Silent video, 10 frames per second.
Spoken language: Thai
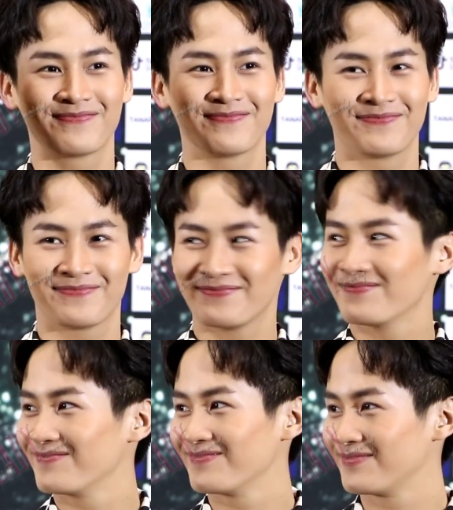ได้พูดคุยกั
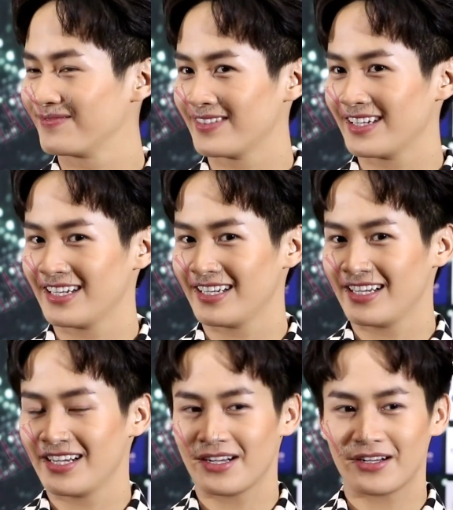นไหม
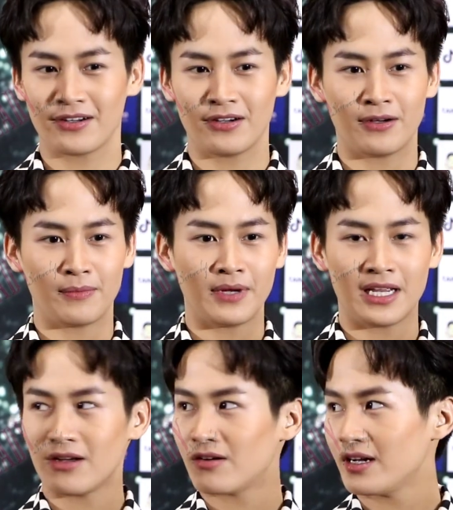ก็ไม่
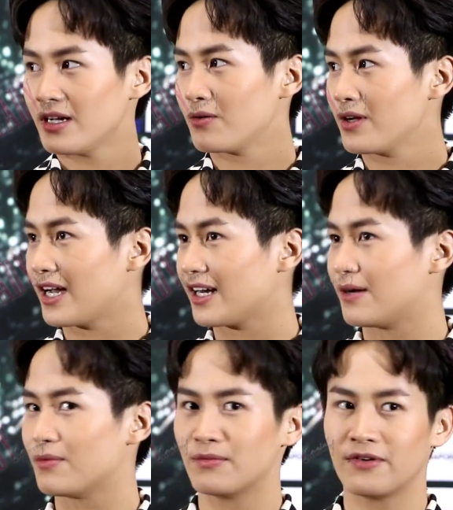ได้ค่อยคุยกันครั
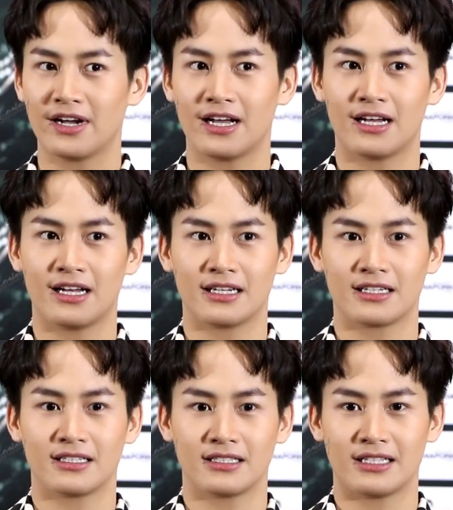บผมเพราะว่า
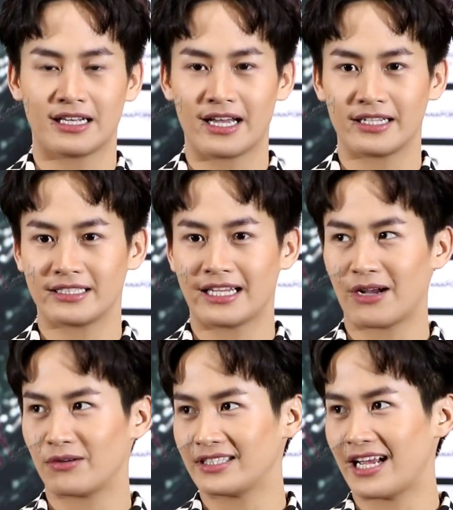ยังไงต่าง
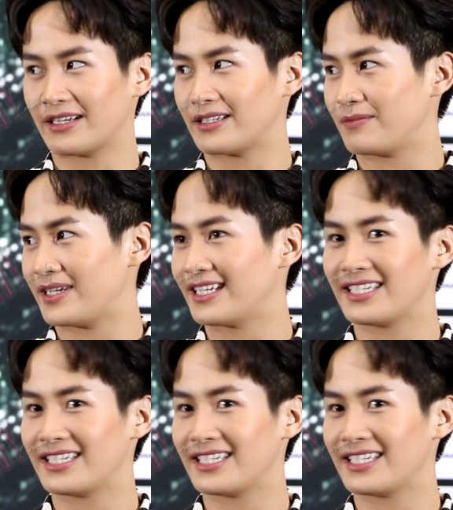คนต่างมีหน้า